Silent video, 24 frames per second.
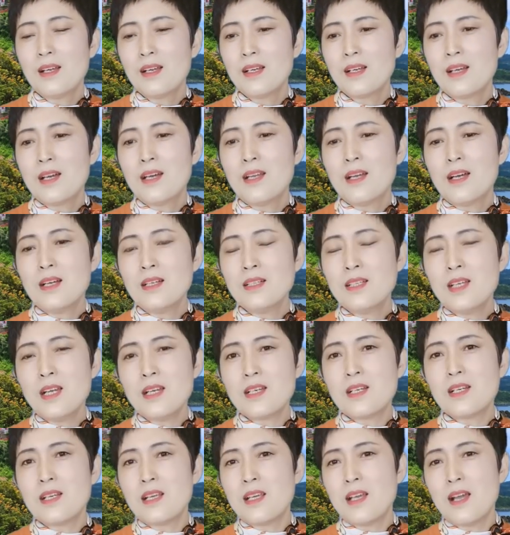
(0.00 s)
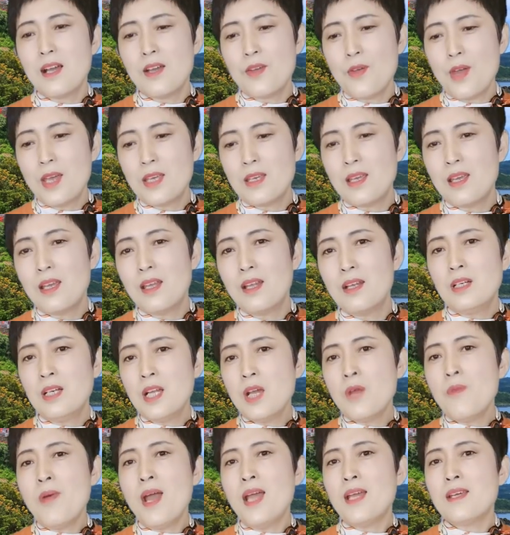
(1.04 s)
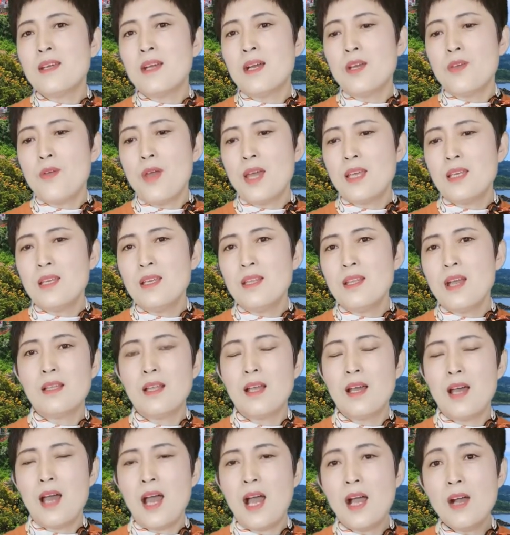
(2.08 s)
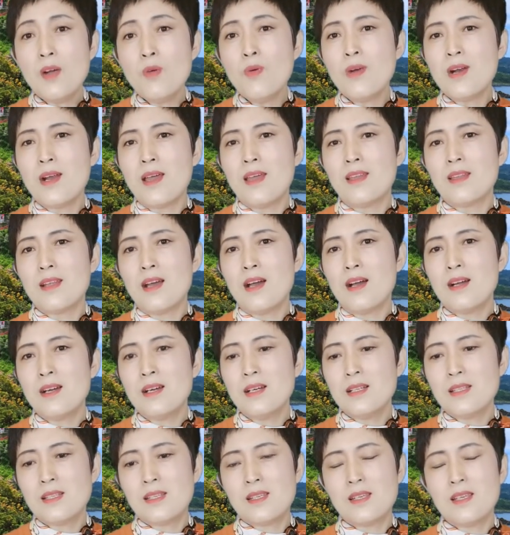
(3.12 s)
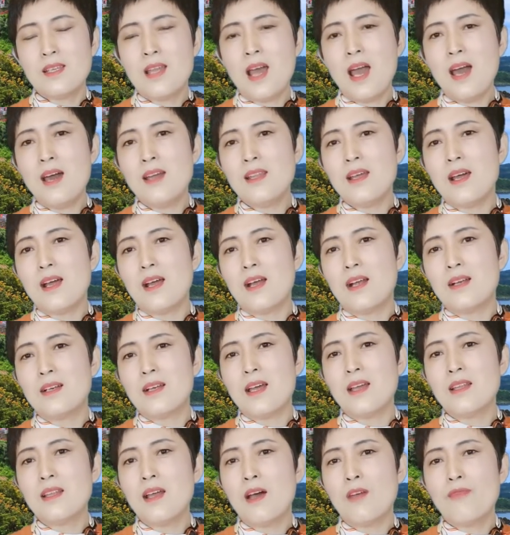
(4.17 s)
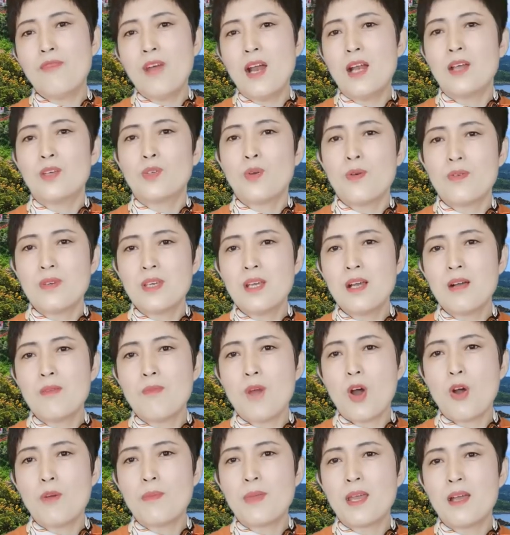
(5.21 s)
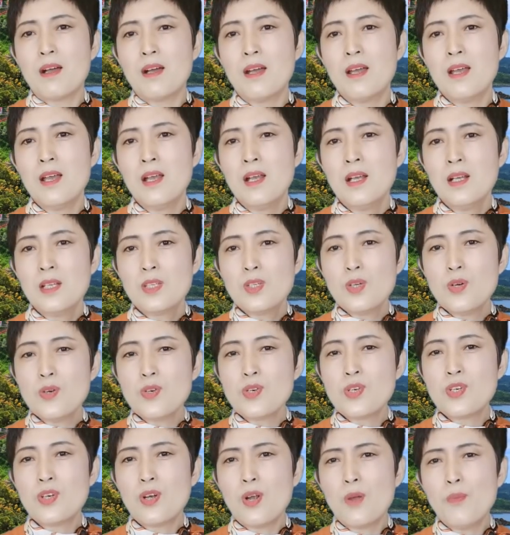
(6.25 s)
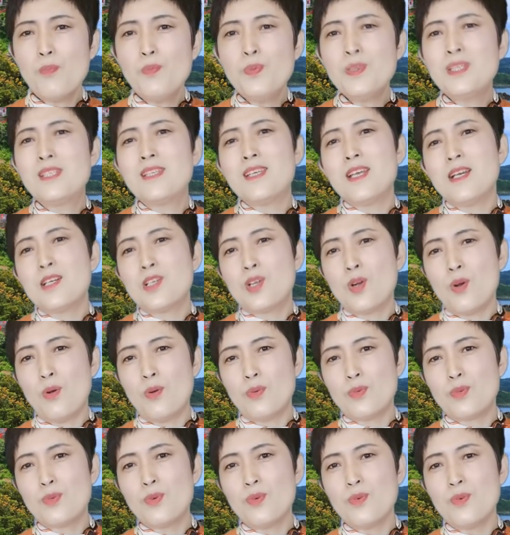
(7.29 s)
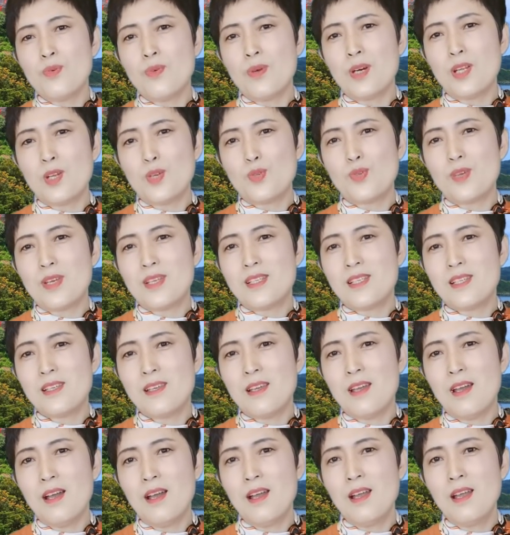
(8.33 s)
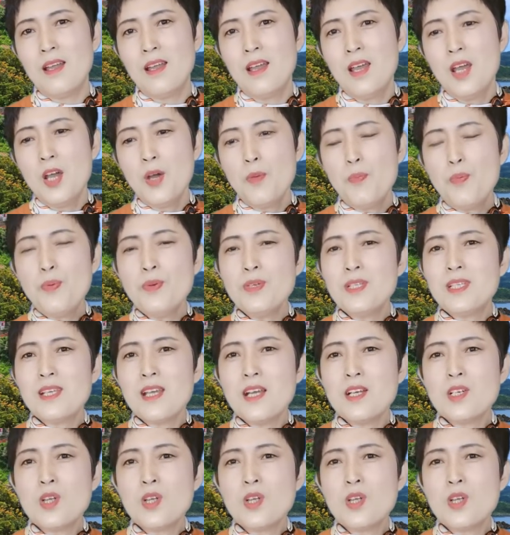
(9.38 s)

可能这是一个原因。另外一个原因呢，韩国人呢和其他的人呢犯了同一个毛病，就是不接受中国的崛起，不接